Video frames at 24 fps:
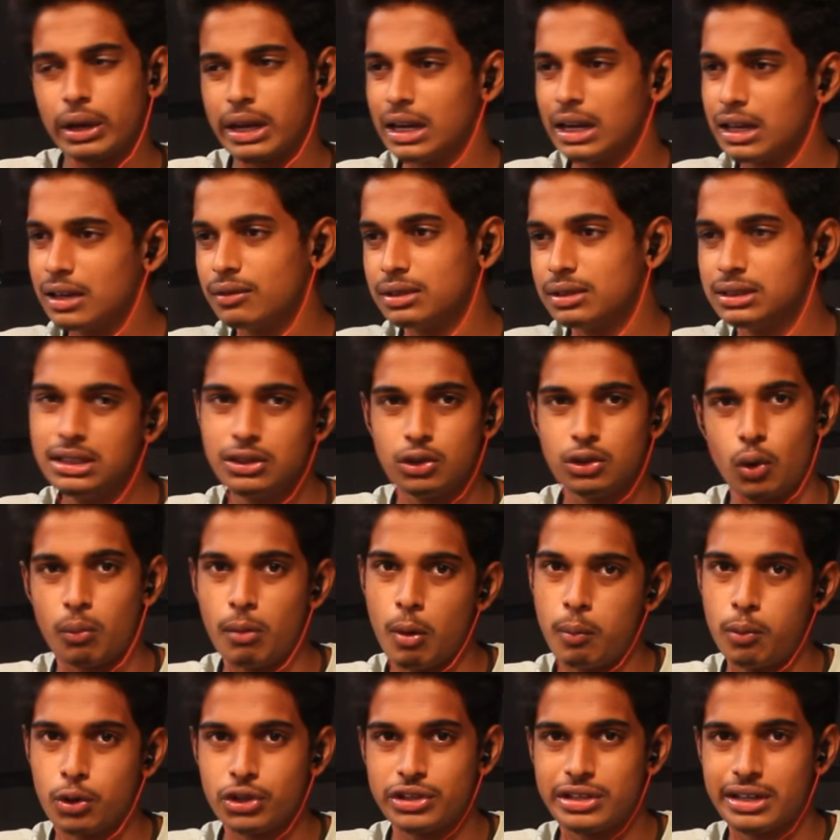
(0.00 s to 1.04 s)
எனக்கு வந்து இது
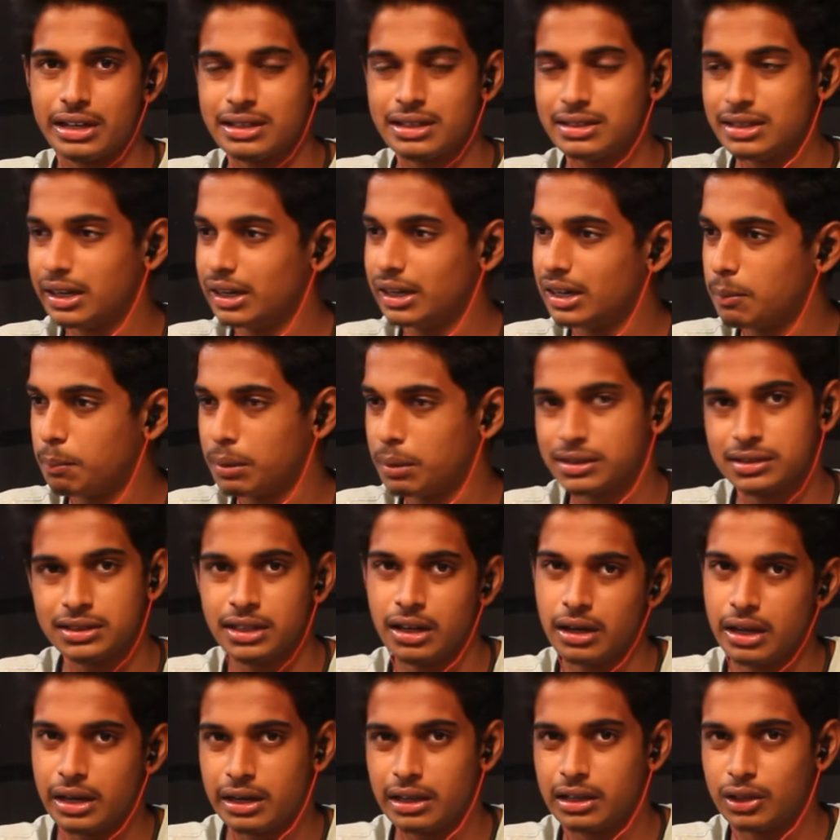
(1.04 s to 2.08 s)
ரொம்ப பிடிச்சிருக்கு சரிங்களா
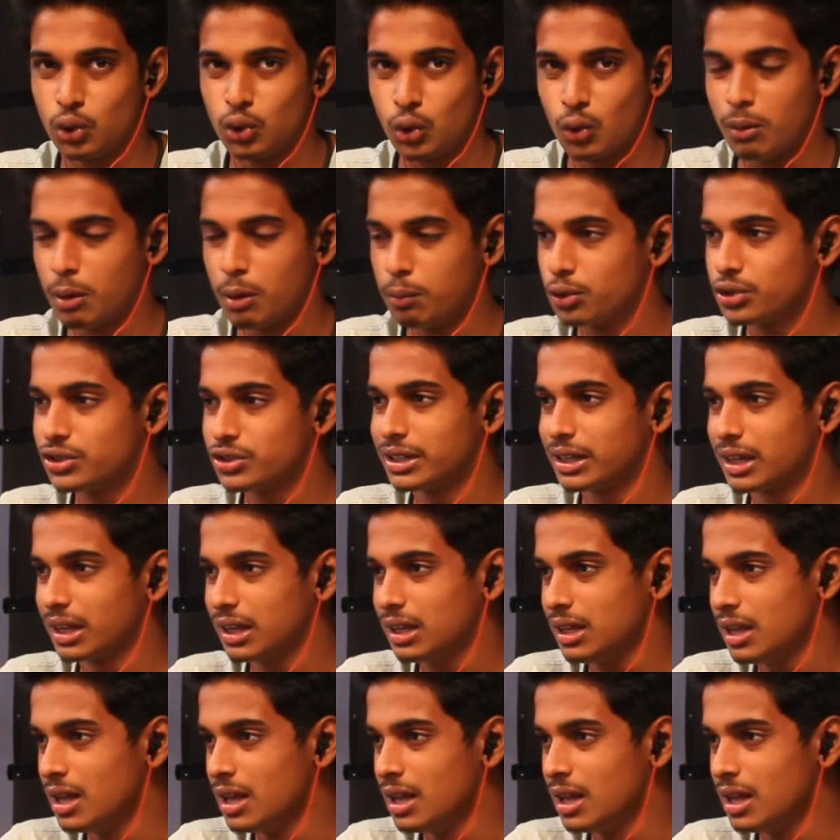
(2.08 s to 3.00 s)
பர்சனலாக எனக்கு இது ரொம்ப பிடிச்சிருக்கு